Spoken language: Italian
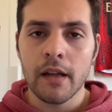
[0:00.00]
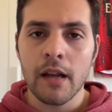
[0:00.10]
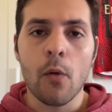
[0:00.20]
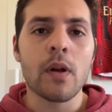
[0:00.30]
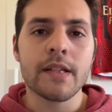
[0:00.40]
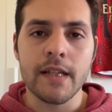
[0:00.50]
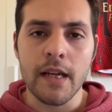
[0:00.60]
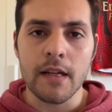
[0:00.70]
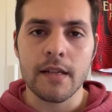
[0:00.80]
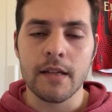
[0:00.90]
la
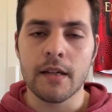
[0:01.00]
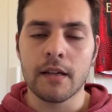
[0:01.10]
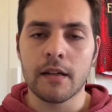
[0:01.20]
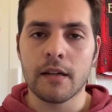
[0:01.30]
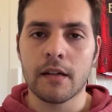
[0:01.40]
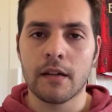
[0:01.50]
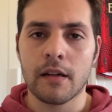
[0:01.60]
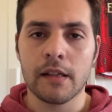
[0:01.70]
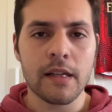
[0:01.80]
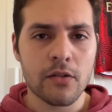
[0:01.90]
qualsiasi. Eh,
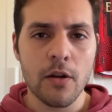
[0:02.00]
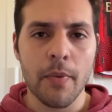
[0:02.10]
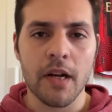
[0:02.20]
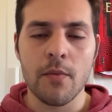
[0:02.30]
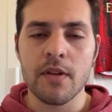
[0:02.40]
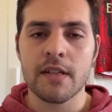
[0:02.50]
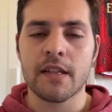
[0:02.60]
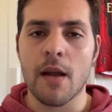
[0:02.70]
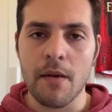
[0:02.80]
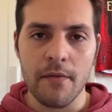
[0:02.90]
adesso ne parliamo insieme.